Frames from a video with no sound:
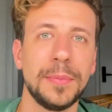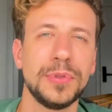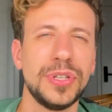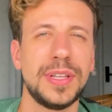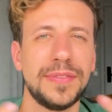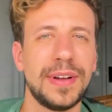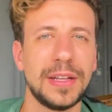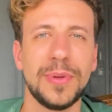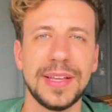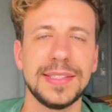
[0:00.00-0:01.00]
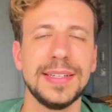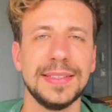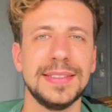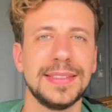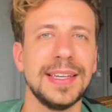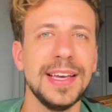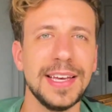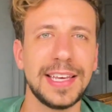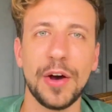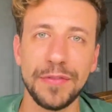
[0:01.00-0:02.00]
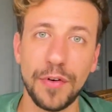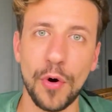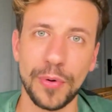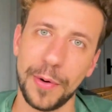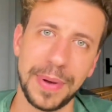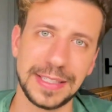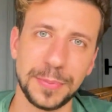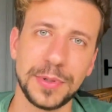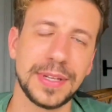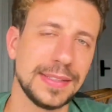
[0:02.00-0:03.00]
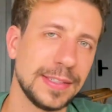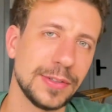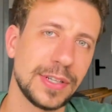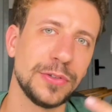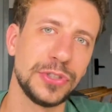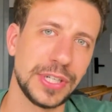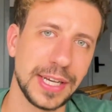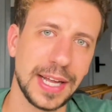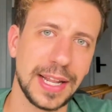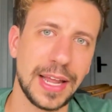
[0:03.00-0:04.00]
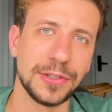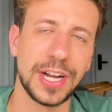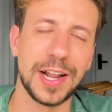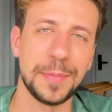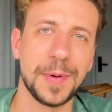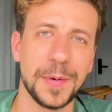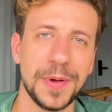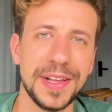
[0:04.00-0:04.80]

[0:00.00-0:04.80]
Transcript: Eu podia ter falado essa antes, que é o voo, é o mais importante, senão você não chega lá no Jalapão.